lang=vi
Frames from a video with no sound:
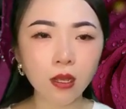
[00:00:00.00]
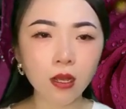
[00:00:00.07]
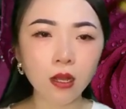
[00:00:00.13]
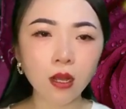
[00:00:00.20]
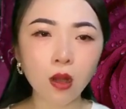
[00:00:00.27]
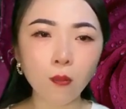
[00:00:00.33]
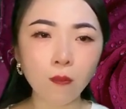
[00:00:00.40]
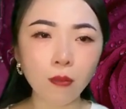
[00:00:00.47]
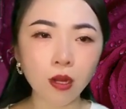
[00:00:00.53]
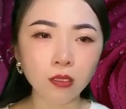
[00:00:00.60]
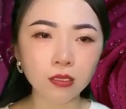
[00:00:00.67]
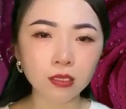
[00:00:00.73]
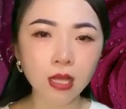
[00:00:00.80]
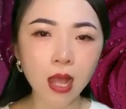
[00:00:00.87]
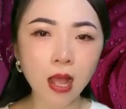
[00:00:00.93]
Ngọc mở
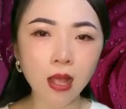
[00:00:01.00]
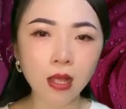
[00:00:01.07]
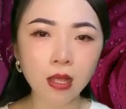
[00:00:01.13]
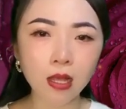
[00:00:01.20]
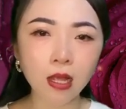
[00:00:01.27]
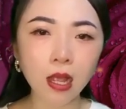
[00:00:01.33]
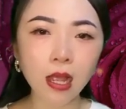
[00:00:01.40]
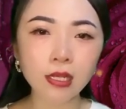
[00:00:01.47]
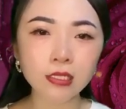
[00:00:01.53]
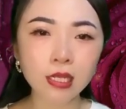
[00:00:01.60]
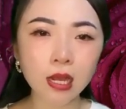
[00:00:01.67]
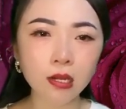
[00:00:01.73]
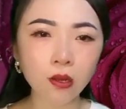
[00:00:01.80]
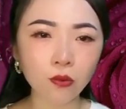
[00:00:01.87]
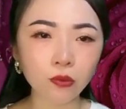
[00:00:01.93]
ra, ngay
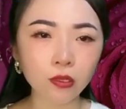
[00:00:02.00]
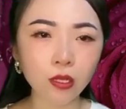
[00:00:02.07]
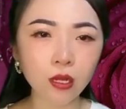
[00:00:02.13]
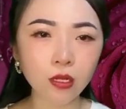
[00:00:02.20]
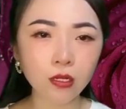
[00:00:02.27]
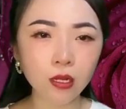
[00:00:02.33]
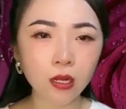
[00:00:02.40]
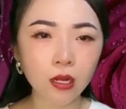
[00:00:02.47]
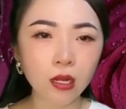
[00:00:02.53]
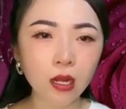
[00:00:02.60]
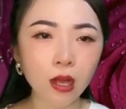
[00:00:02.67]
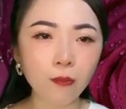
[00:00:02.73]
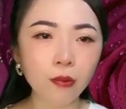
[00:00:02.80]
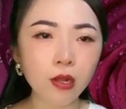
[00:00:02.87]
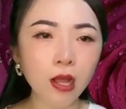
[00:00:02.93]
trang đầu tiên
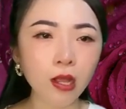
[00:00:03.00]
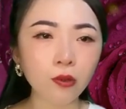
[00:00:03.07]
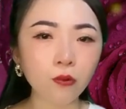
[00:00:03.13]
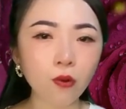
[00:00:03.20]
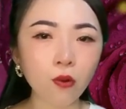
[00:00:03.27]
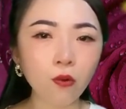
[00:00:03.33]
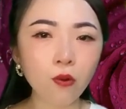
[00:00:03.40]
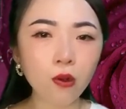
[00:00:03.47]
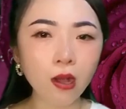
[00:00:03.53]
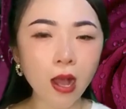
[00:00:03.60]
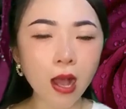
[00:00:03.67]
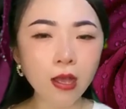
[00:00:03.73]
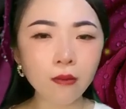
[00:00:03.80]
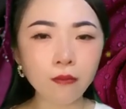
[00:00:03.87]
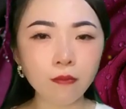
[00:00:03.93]
là bức ảnh của cô
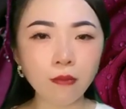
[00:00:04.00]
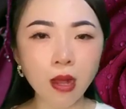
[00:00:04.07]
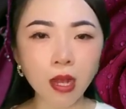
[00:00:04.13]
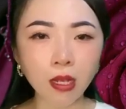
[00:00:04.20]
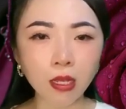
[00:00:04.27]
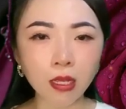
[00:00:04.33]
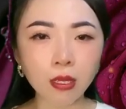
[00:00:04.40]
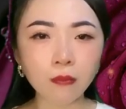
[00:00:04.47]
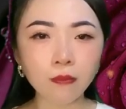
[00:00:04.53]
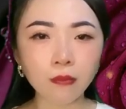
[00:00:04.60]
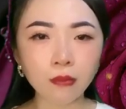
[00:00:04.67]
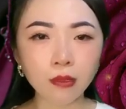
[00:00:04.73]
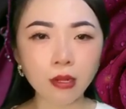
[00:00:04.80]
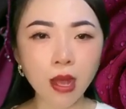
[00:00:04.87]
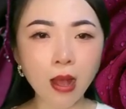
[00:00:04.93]
gái mà Kim
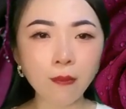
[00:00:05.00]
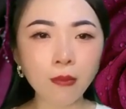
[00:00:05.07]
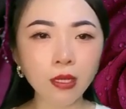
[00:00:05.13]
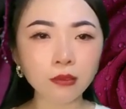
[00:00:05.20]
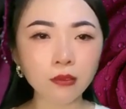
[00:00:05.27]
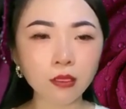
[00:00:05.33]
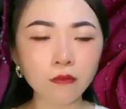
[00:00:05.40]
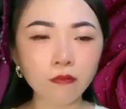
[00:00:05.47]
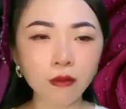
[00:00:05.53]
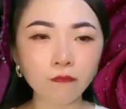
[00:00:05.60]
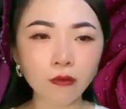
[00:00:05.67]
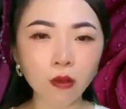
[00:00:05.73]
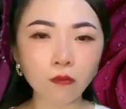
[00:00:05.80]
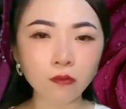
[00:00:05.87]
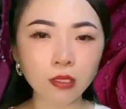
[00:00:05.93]
đã mang tới văn
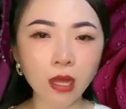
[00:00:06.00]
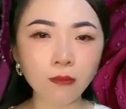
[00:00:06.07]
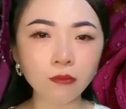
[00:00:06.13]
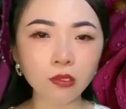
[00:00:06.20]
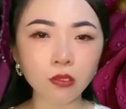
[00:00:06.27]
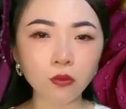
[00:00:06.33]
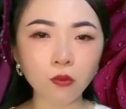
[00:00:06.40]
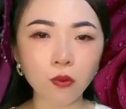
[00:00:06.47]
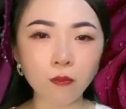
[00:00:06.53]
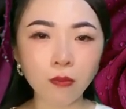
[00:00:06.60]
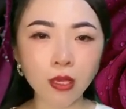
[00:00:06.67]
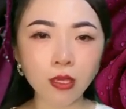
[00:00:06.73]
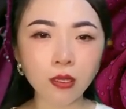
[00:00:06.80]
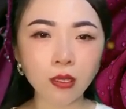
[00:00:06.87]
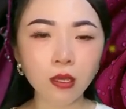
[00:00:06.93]
phòng thám tử của
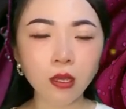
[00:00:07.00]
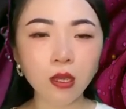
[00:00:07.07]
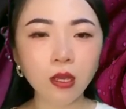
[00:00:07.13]
Minh.